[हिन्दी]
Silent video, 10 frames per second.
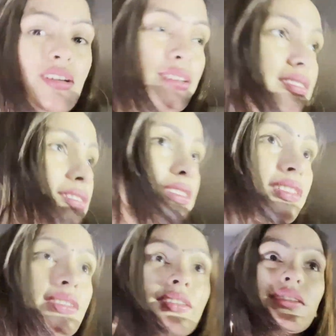नहीं टू
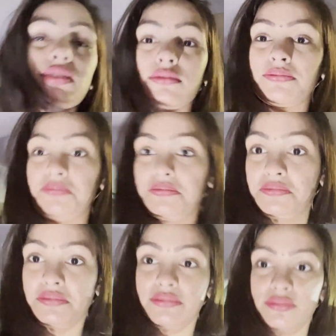टू नहीं करता वो
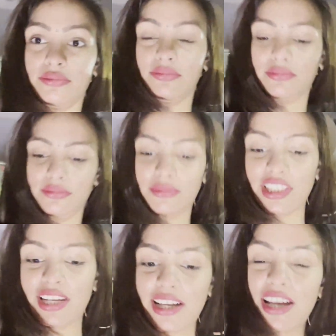बोलता है लगा हाँ, लगा
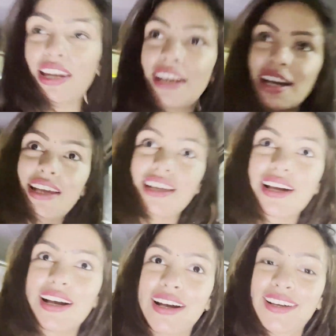लगा लगा
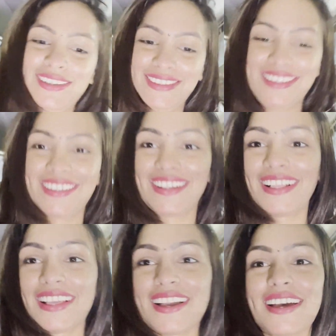लगा
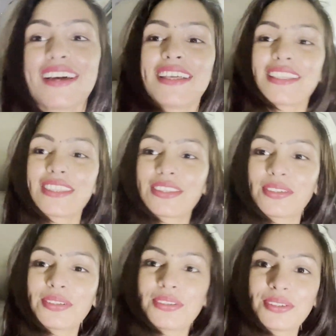लगा लगा तो...